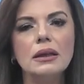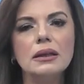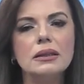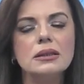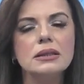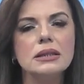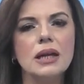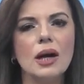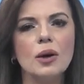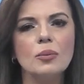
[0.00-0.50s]

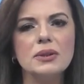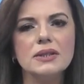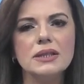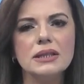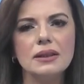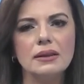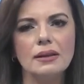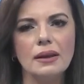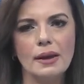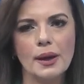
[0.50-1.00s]
İsa
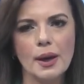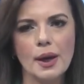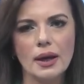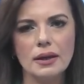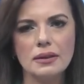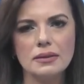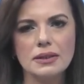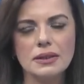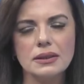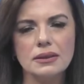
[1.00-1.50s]
Mesih'in
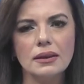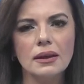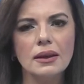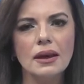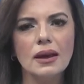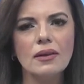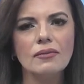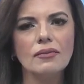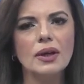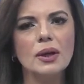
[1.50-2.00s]
hikayesini
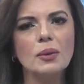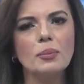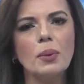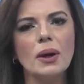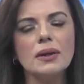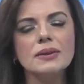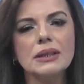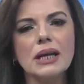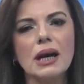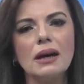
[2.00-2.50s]
ve
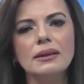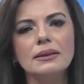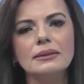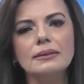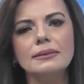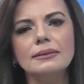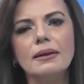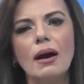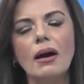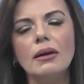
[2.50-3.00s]

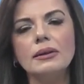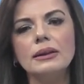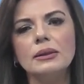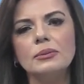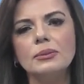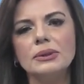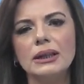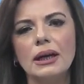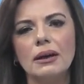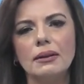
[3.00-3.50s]
Paskalya'nın
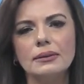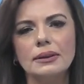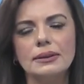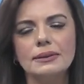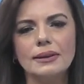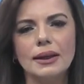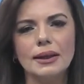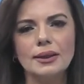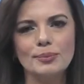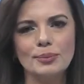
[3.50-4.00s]
anlamını
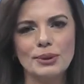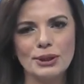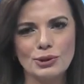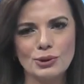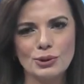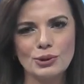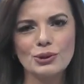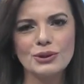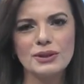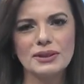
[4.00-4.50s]
anlatan bir
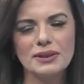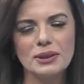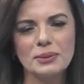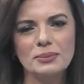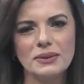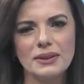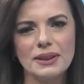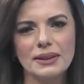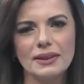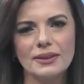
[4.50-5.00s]
çocuk kitabı
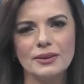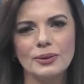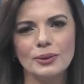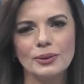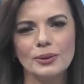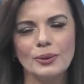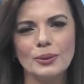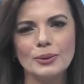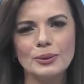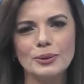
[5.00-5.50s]
da yer
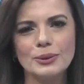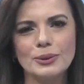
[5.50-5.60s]
alıyor.